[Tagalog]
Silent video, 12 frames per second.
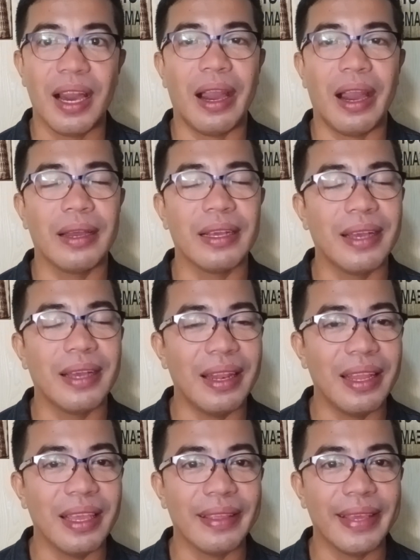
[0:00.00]
ang
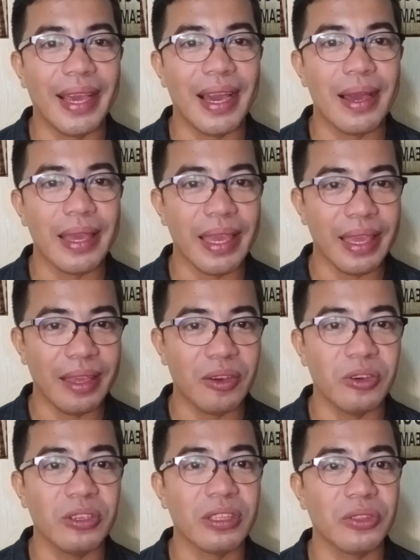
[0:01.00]
galing niya,
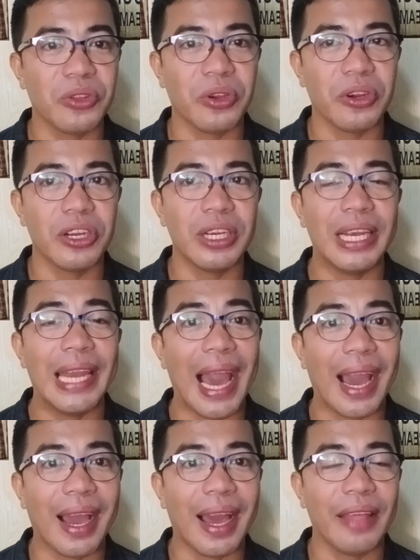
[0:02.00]
ikot, turn,
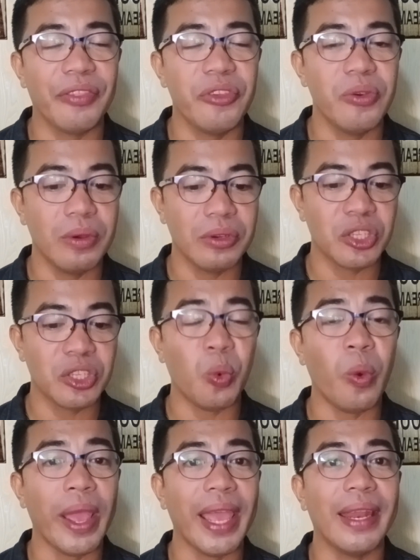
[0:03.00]
lakad, yung
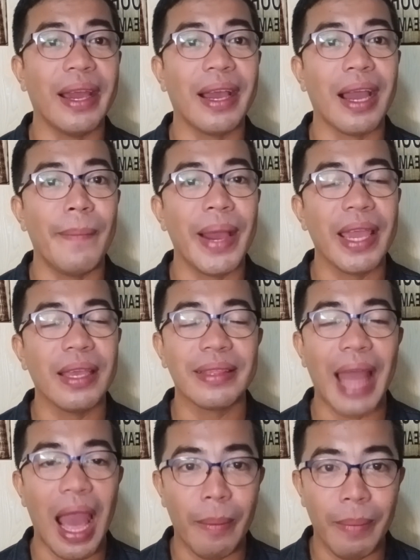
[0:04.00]
sway ng kamay,
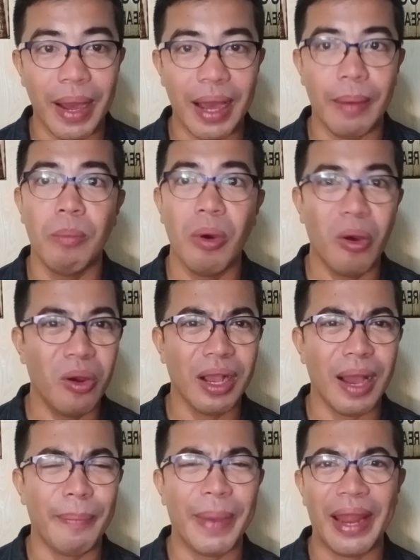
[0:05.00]
tama,
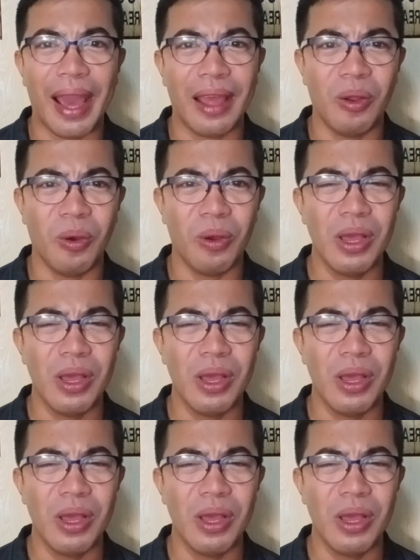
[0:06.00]
bongga, panalo.